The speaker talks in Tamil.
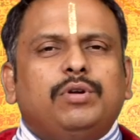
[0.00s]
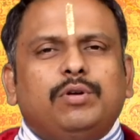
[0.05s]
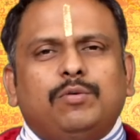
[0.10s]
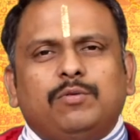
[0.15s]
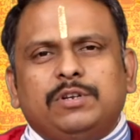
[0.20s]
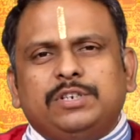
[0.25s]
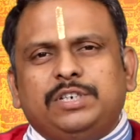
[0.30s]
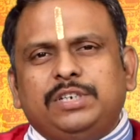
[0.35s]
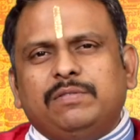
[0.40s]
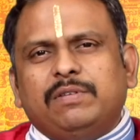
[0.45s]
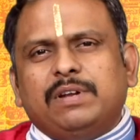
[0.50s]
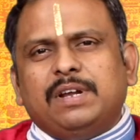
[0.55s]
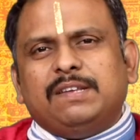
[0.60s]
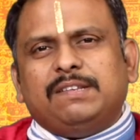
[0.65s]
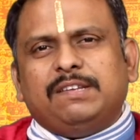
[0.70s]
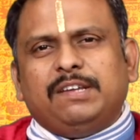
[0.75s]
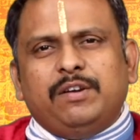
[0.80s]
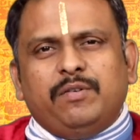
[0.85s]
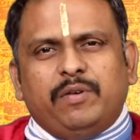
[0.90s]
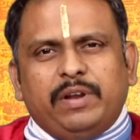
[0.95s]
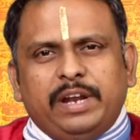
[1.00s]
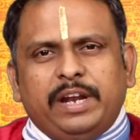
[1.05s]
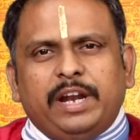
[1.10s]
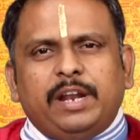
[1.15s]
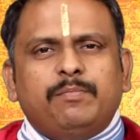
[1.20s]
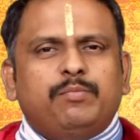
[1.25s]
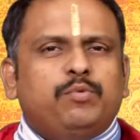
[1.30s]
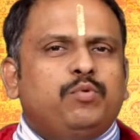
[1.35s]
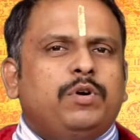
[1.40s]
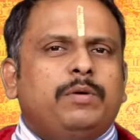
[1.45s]
கூட ஒரு ஜீவராசியினுடைய
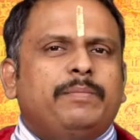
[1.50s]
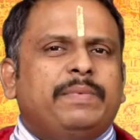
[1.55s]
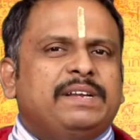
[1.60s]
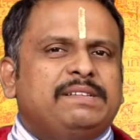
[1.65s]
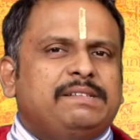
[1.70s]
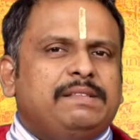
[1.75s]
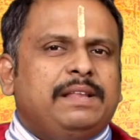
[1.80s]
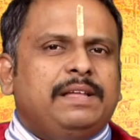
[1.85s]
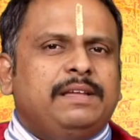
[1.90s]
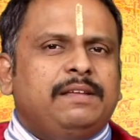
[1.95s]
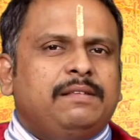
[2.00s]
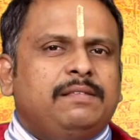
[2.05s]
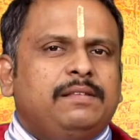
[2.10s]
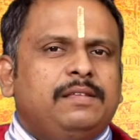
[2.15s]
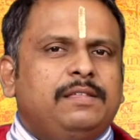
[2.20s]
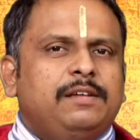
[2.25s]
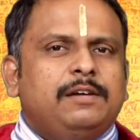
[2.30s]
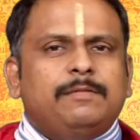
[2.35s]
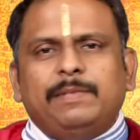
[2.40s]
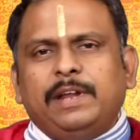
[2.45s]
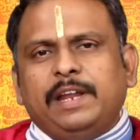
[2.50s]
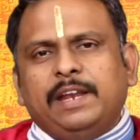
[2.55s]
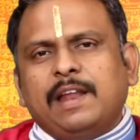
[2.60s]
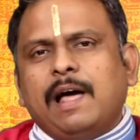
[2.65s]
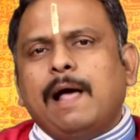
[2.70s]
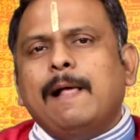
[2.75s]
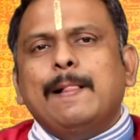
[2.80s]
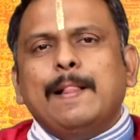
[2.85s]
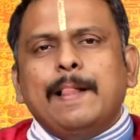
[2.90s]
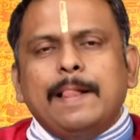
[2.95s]
நினைப்பு உங்கள் மனசில் இருந்தது
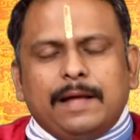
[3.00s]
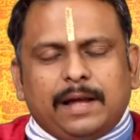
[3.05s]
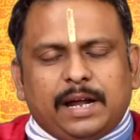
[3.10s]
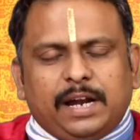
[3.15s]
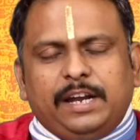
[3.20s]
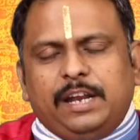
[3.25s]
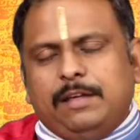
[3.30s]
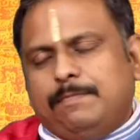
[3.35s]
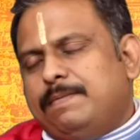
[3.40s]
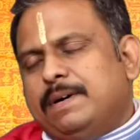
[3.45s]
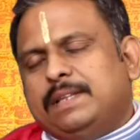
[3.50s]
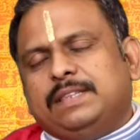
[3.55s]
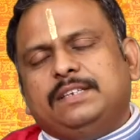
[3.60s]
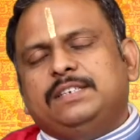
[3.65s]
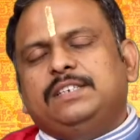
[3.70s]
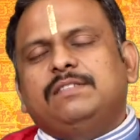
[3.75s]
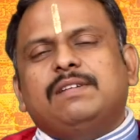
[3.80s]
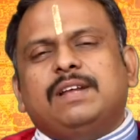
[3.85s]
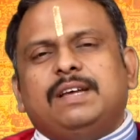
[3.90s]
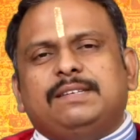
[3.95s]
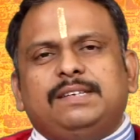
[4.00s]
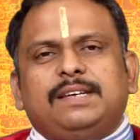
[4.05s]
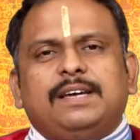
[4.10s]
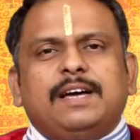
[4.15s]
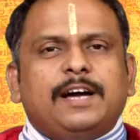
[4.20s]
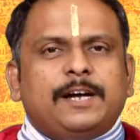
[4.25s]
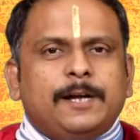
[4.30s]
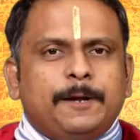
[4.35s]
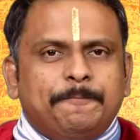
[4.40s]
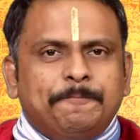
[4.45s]
அப்படின்னா கண்டிப்பாக அந்த
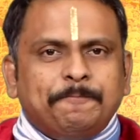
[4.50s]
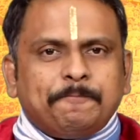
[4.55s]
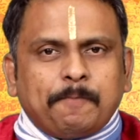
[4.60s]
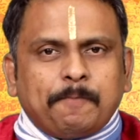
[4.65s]
ஜீவராசிக்காக